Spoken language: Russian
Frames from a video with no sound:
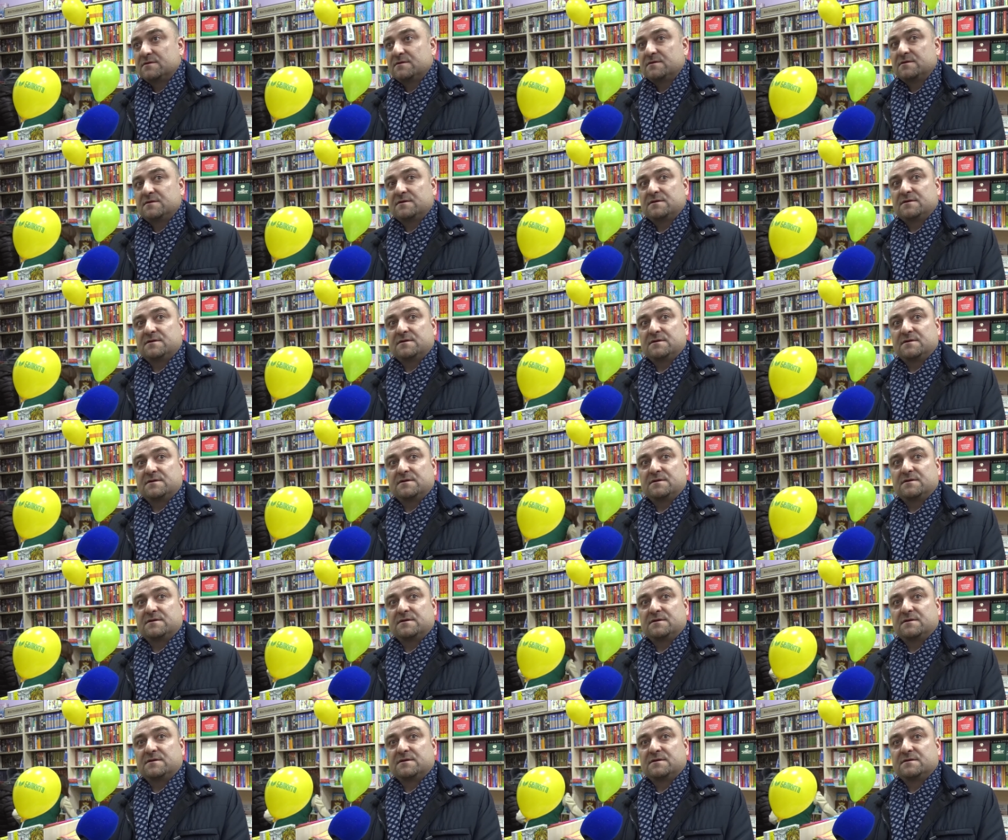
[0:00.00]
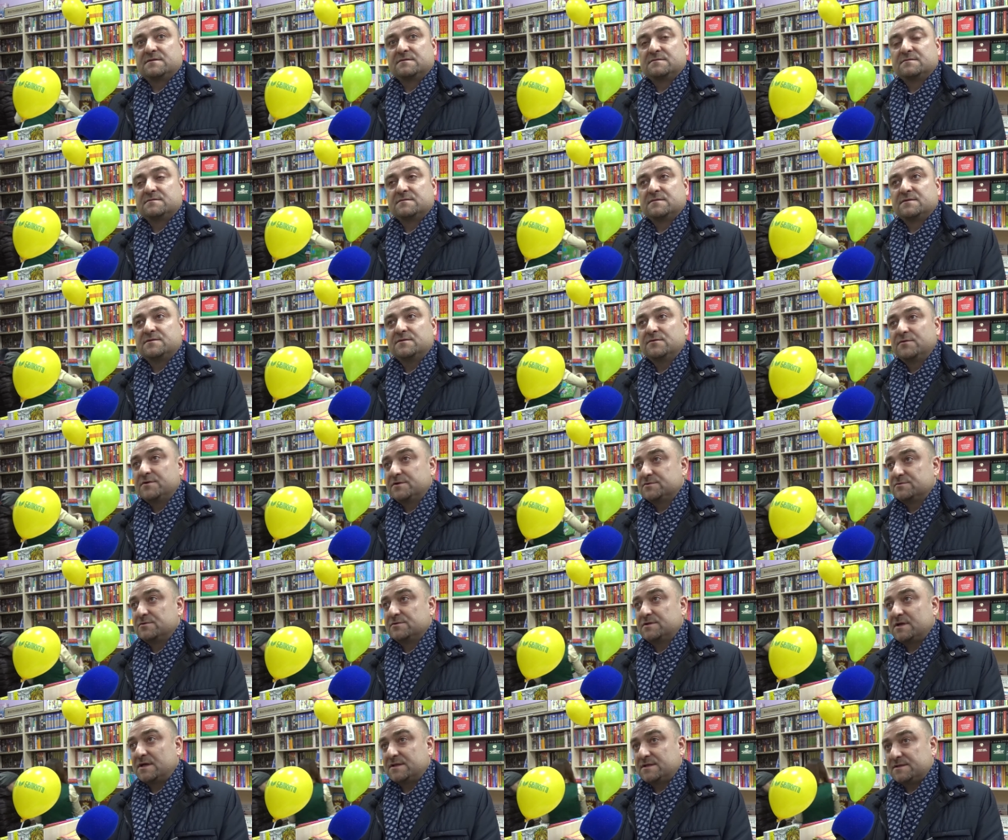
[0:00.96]
Э, но
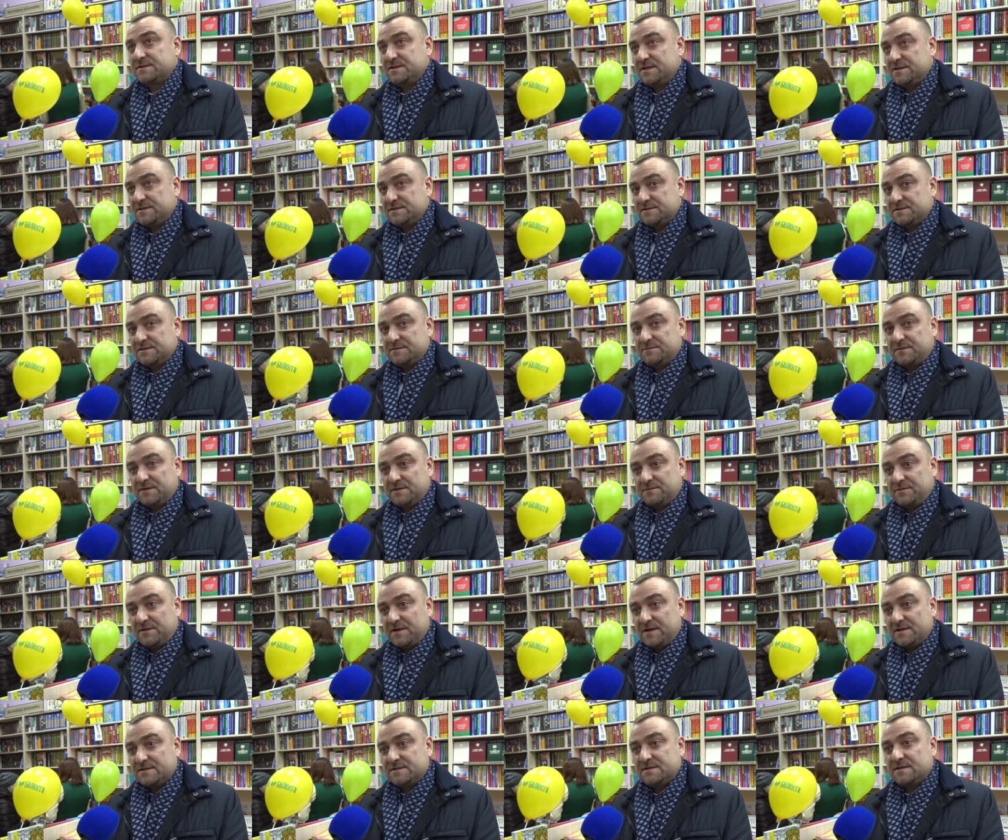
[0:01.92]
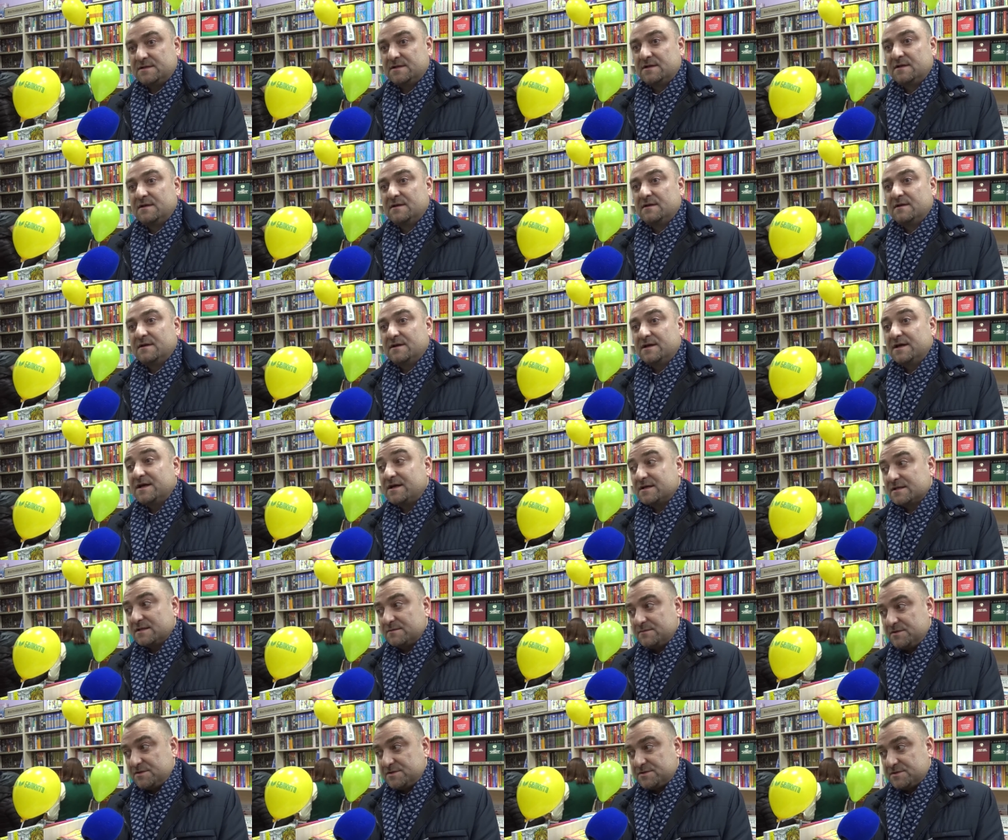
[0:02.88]
результаты деятельности предприятия
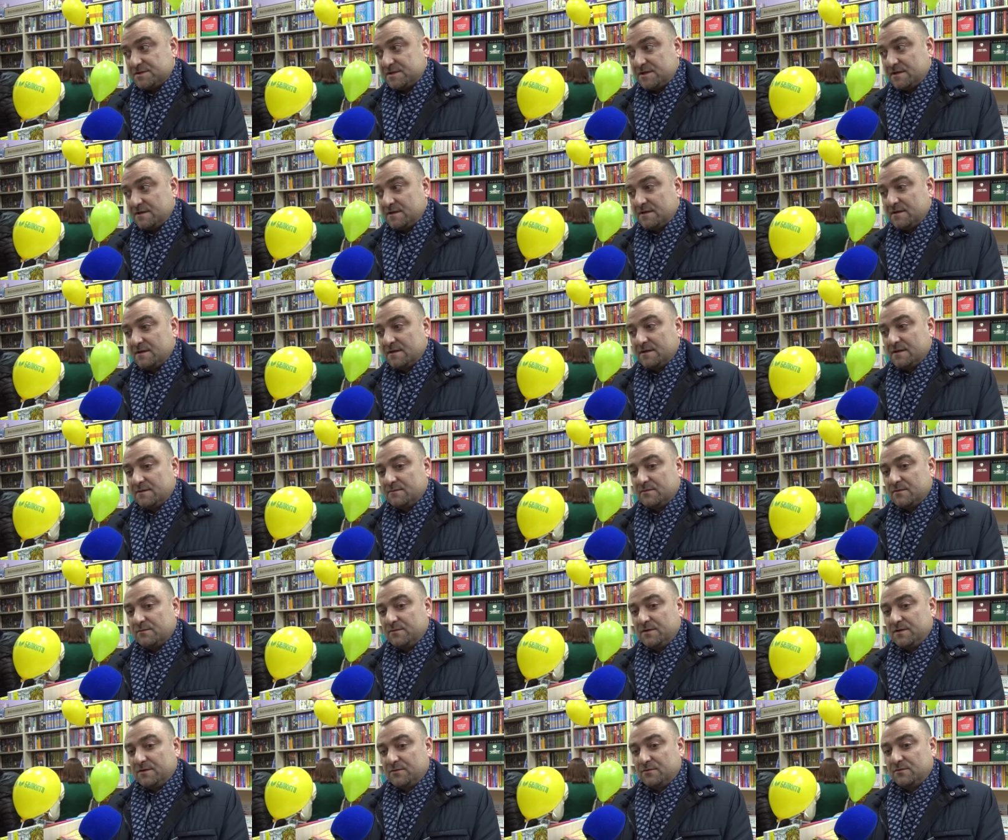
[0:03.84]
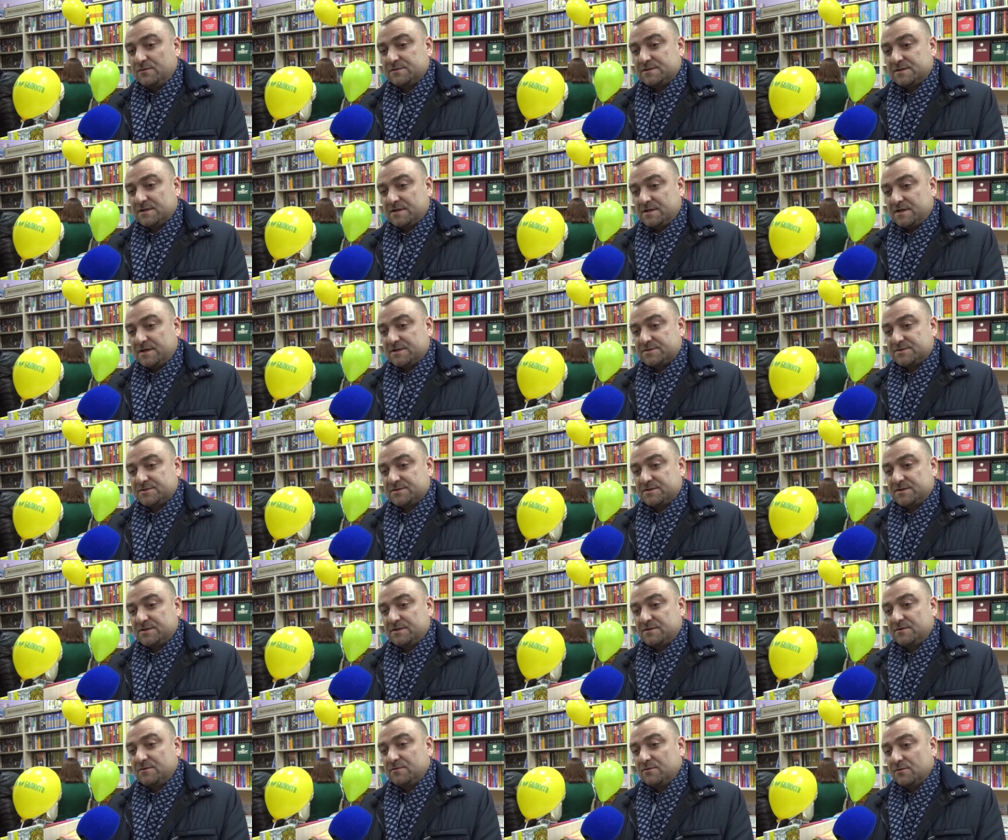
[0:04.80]
экономически публикуются
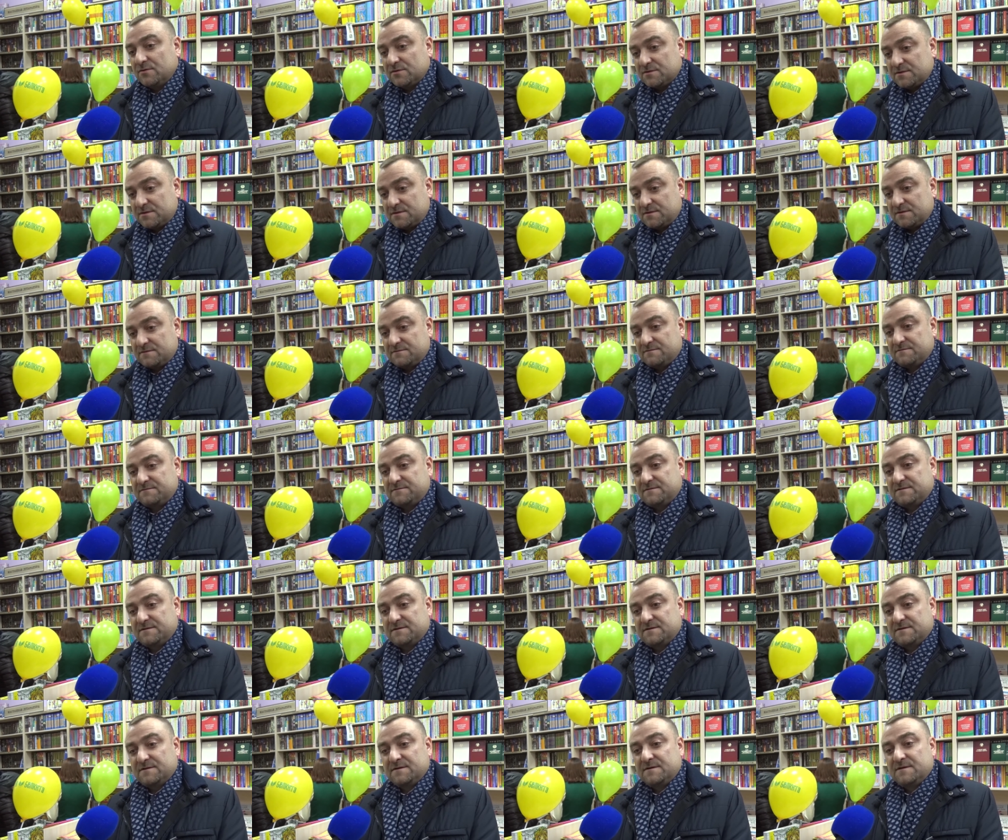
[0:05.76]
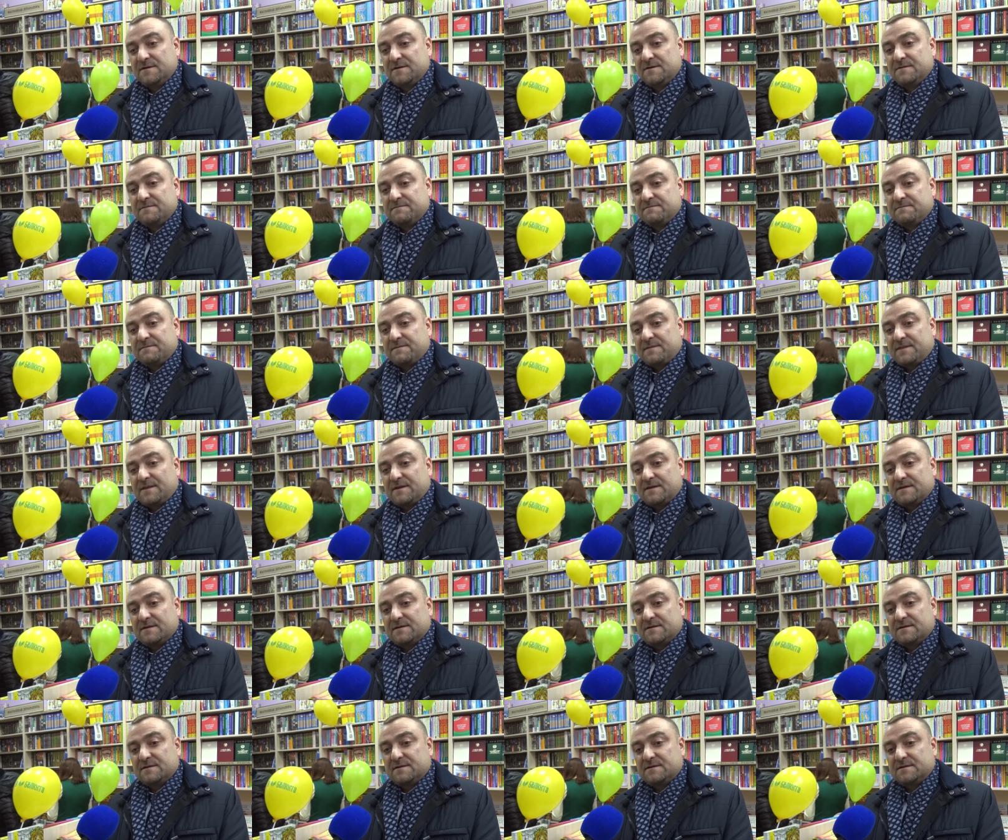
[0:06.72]
каждый год в
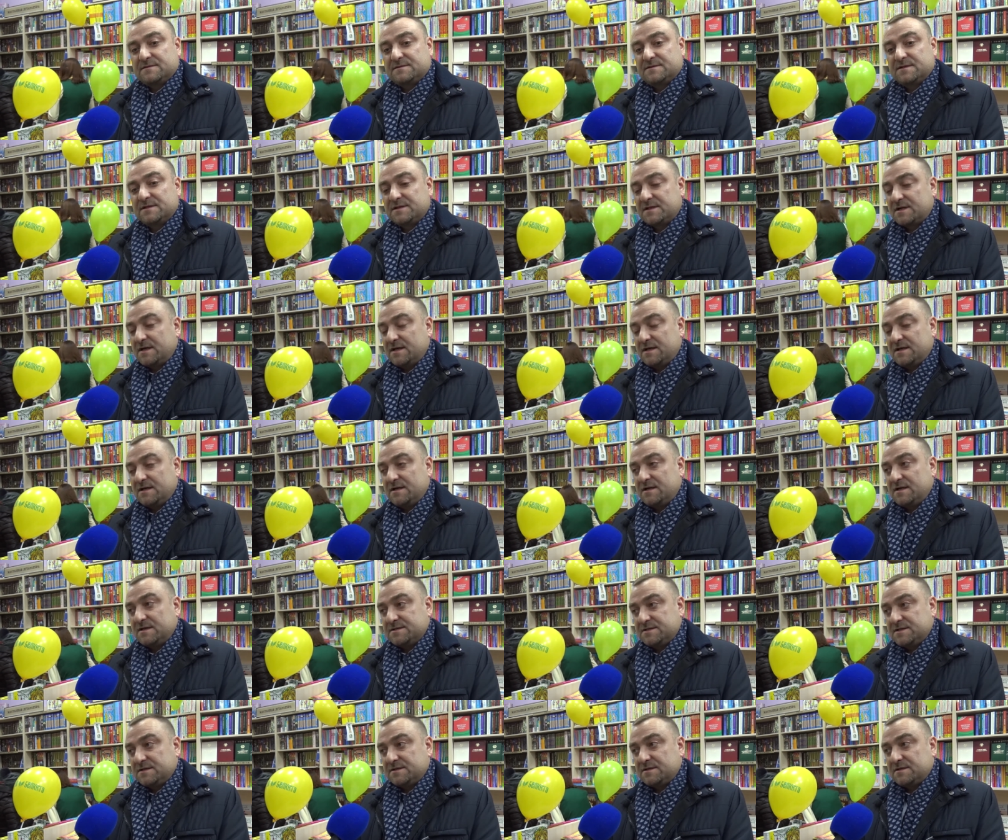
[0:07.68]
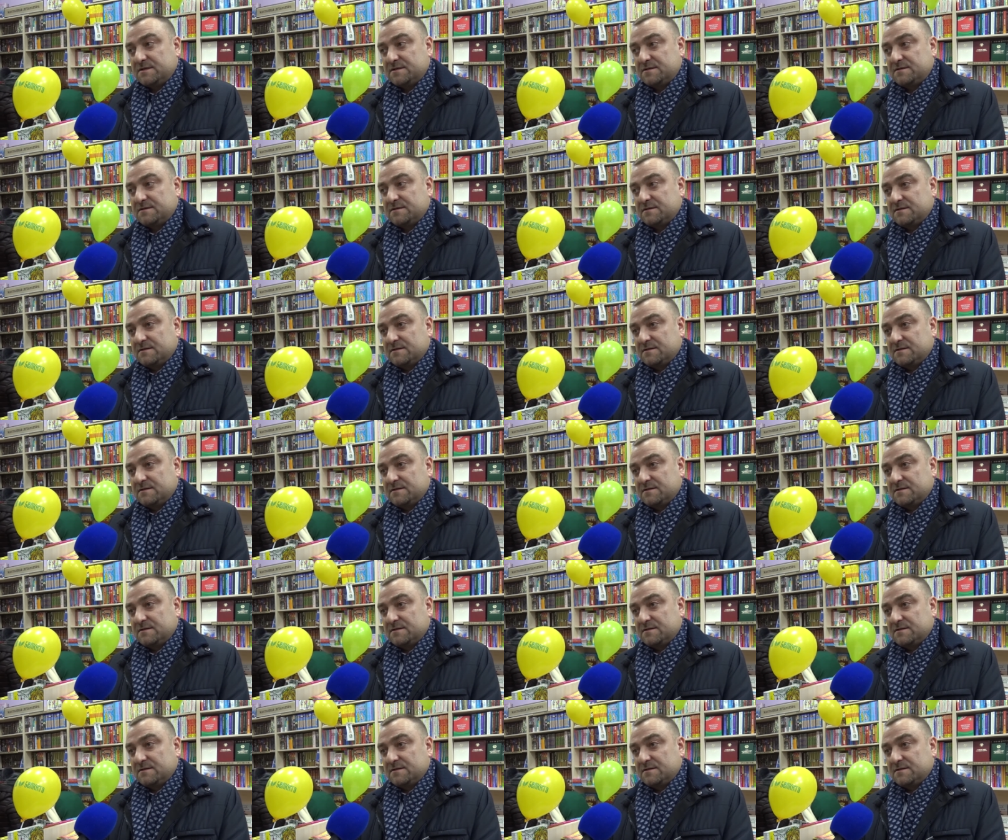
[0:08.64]
э, центральных газетах.